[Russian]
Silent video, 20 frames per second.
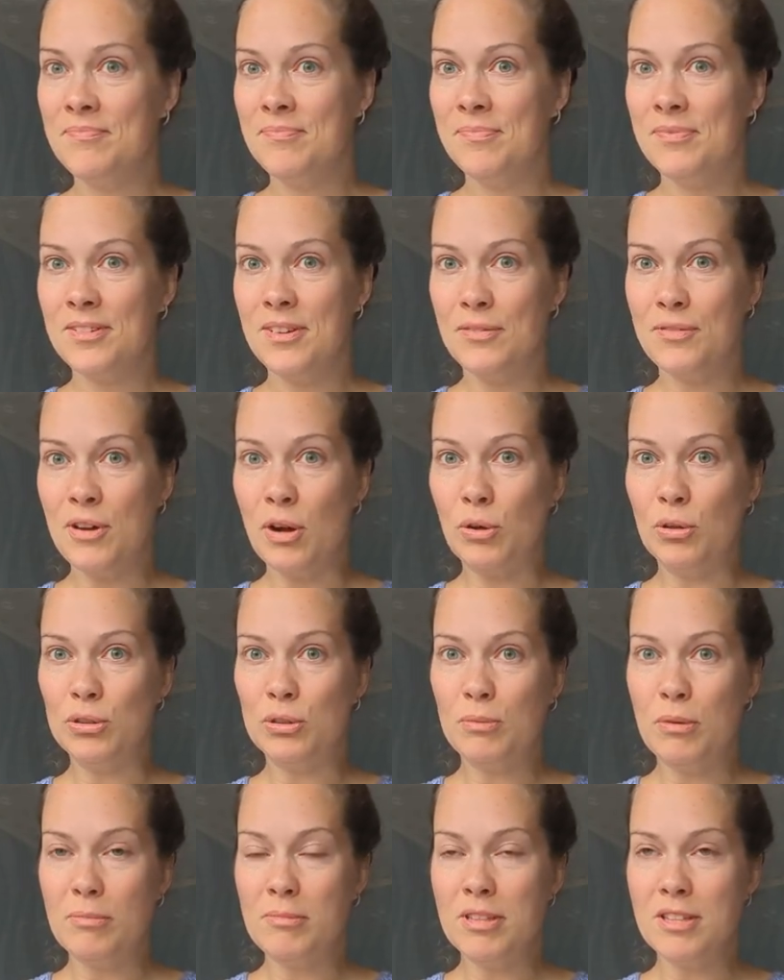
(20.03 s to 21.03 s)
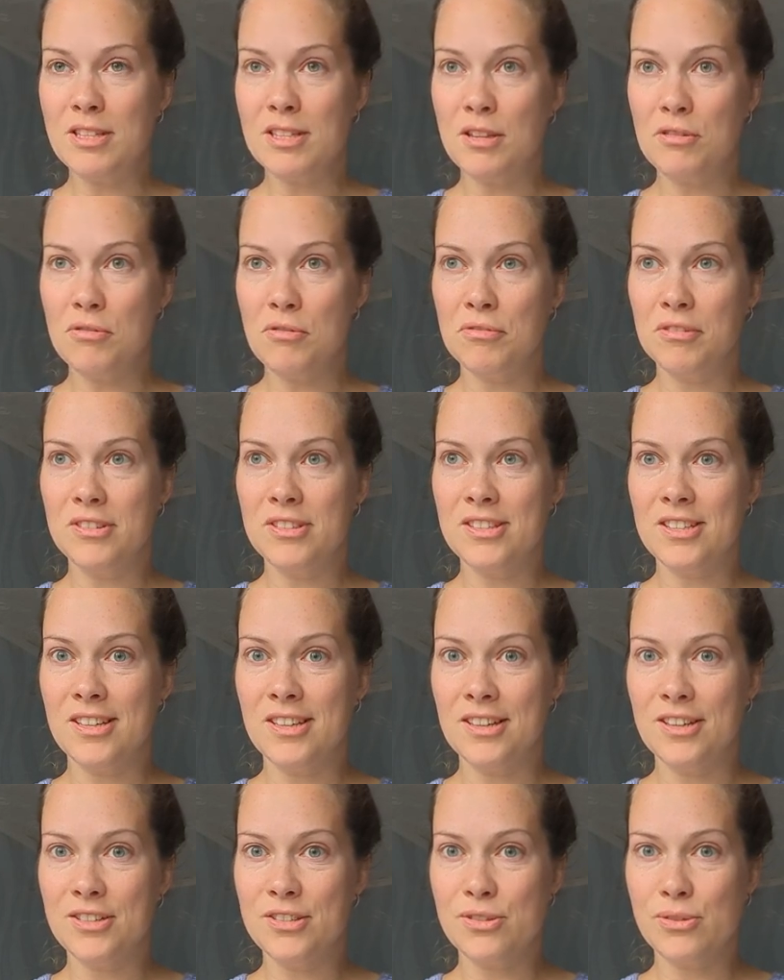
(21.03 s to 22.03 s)
но в какой-то момент
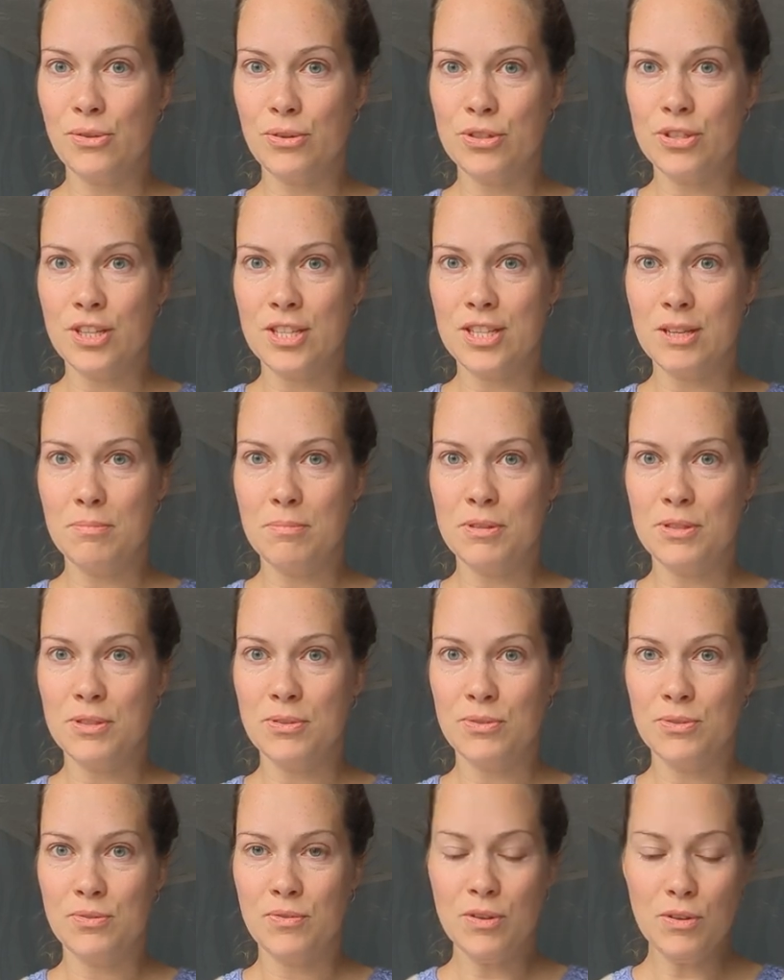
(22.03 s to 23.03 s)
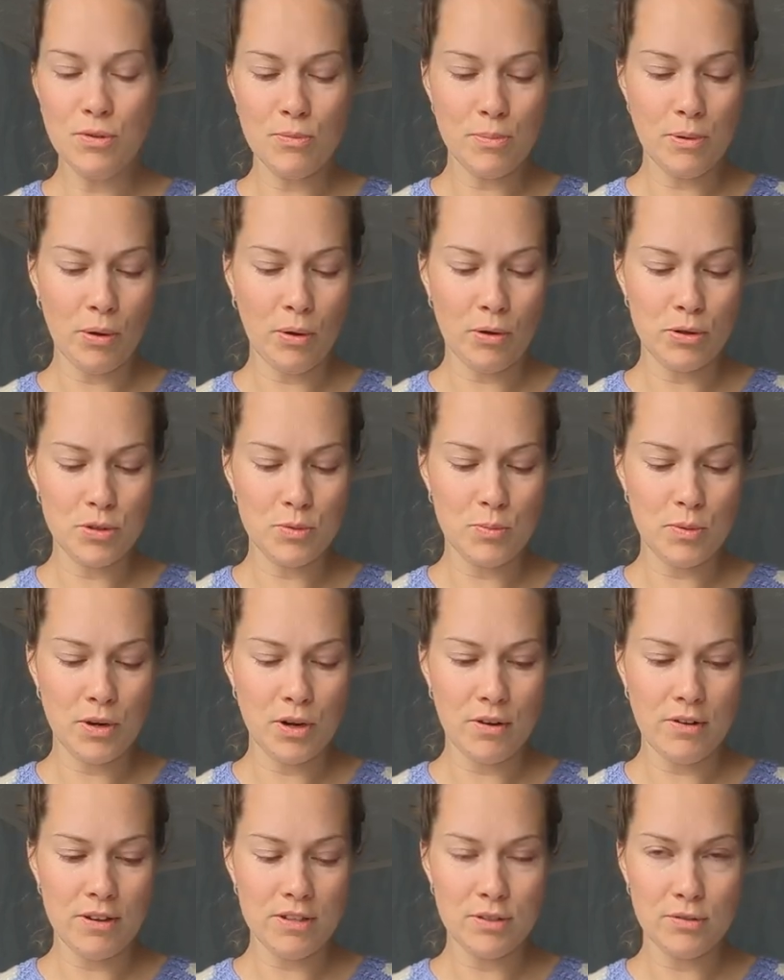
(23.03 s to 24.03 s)
становится сложно записывать видео, приходится
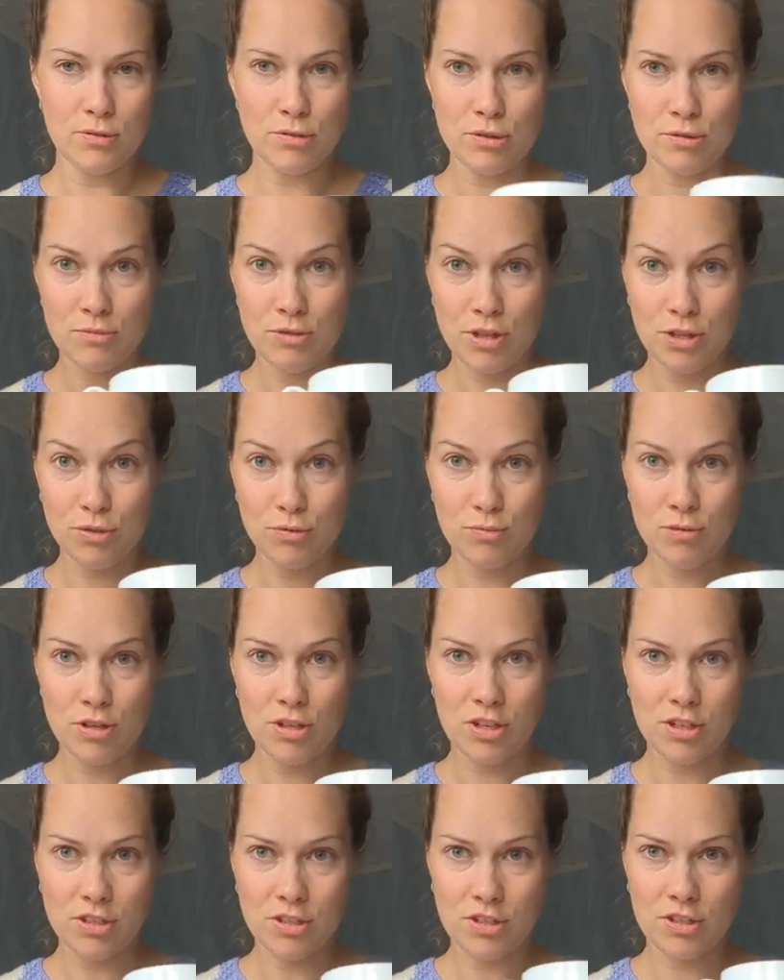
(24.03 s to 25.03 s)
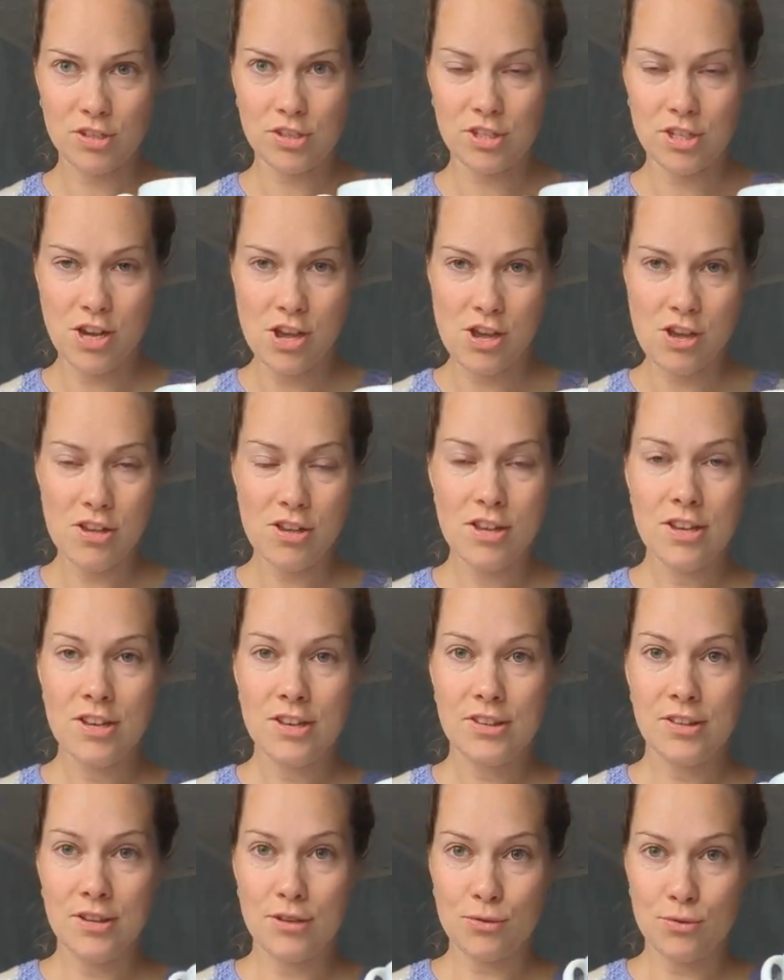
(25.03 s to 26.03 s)
прерываться. В общем, сейчас у меня чашечка чая,
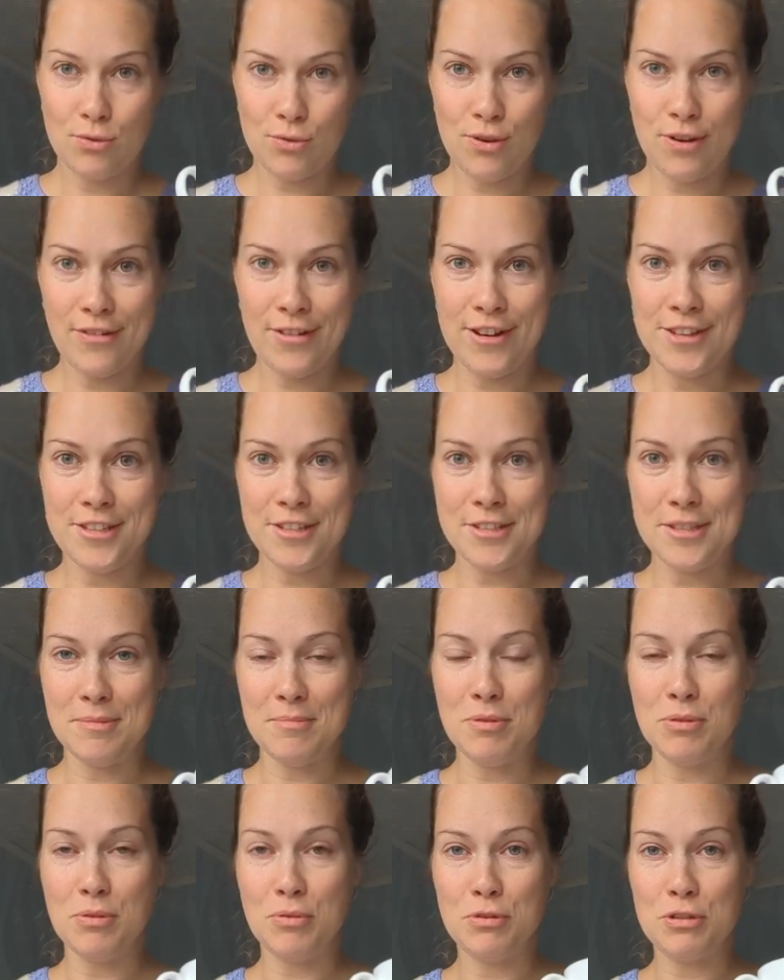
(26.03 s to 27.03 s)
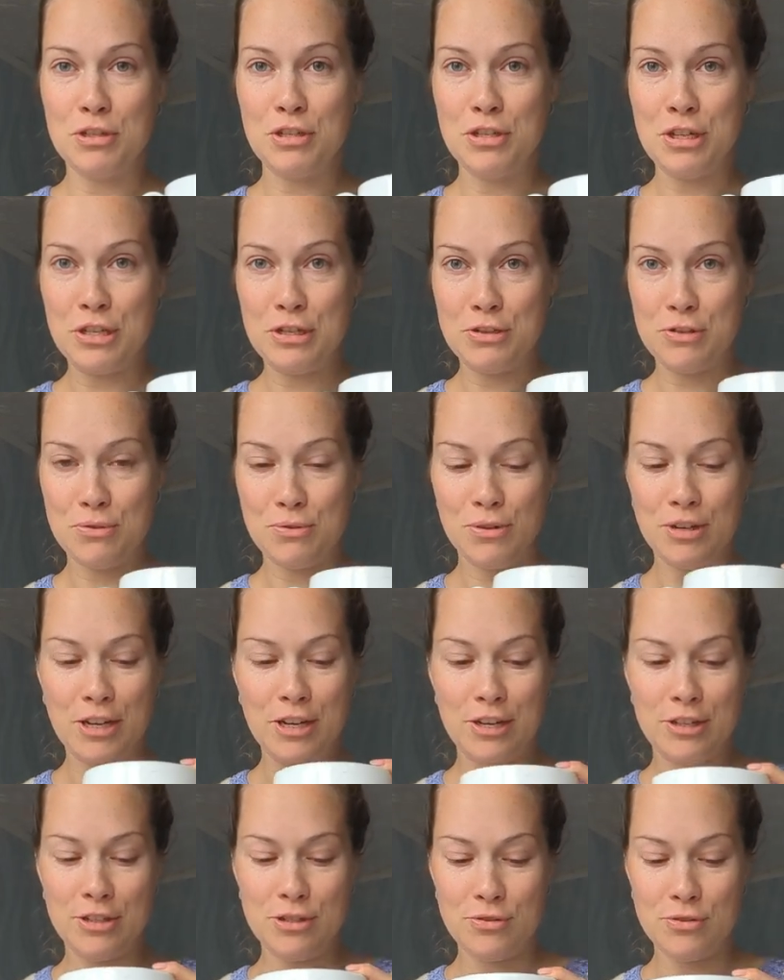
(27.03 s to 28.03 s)
так что наливайте себе тоже чашечку
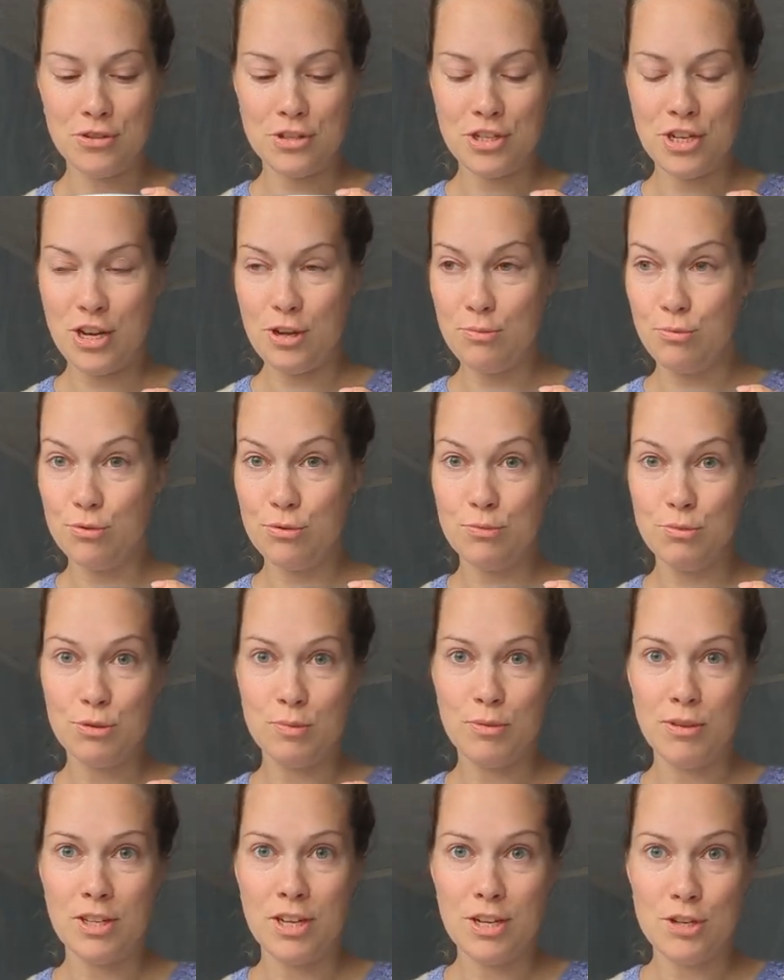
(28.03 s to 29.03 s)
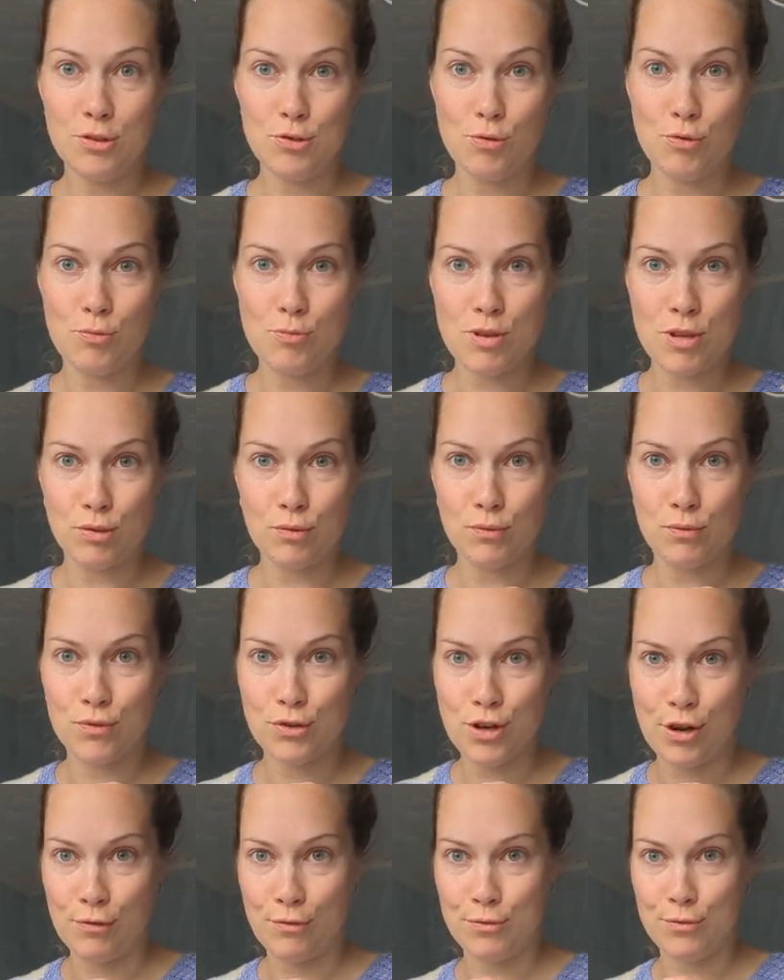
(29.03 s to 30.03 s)
горячего чая. Будем смотреть, что у меня тут в
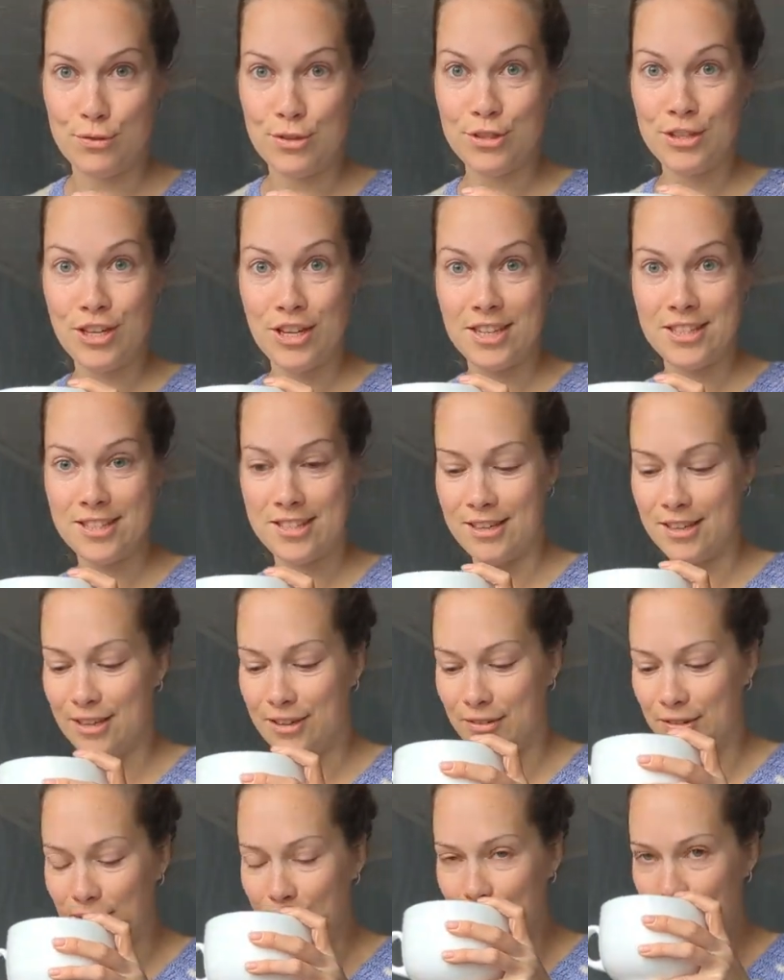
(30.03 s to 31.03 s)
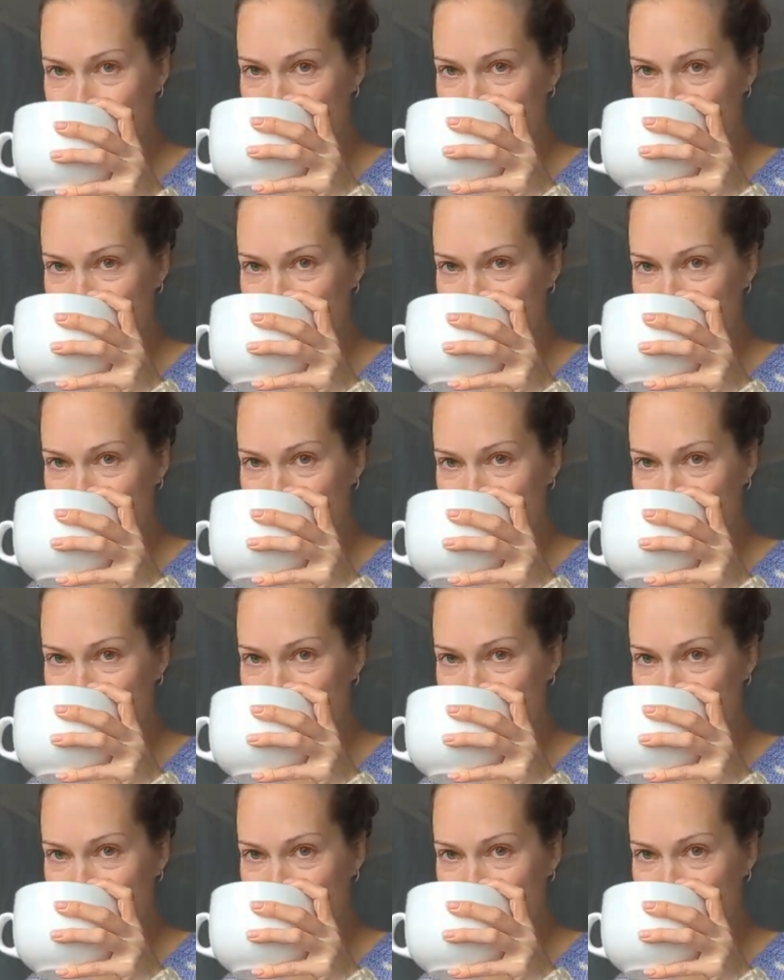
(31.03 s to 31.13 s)
шкафу интересненького.